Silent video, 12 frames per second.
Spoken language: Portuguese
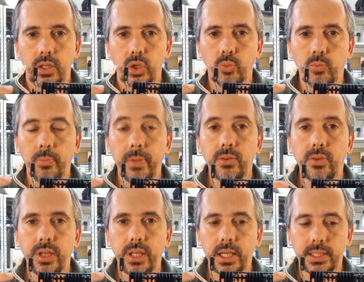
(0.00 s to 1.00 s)
No momento
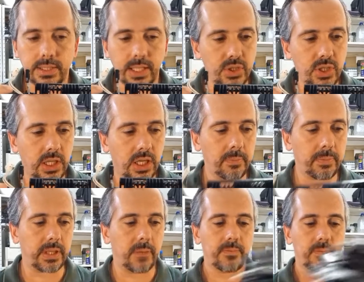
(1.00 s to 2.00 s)
em que acende a
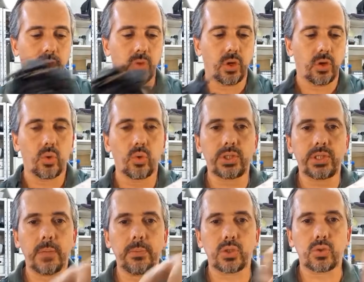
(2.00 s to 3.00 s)
lâmpada, os
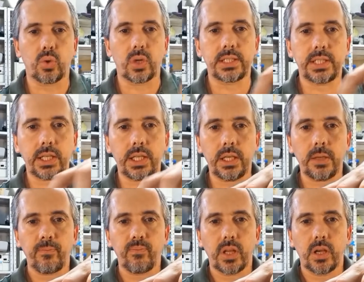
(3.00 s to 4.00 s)
termistores aqui
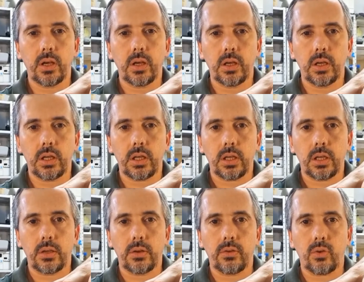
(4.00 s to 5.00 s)

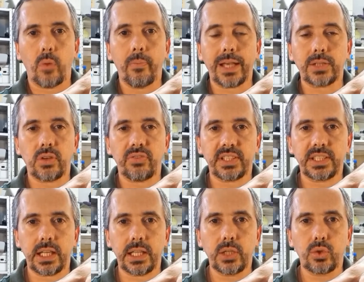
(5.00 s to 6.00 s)
começam a
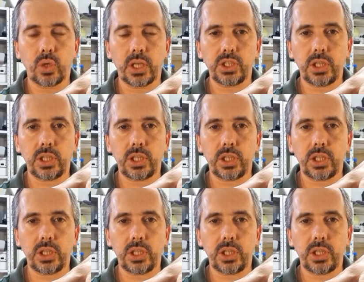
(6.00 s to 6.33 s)
fazer a leitura de